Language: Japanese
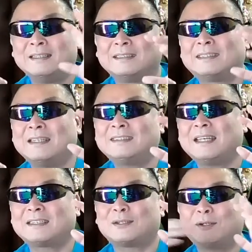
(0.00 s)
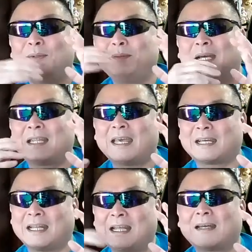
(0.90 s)
全然聞く耳がない
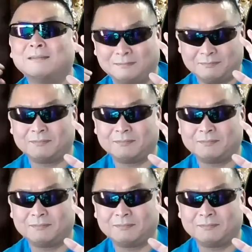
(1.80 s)
からなんか「うんう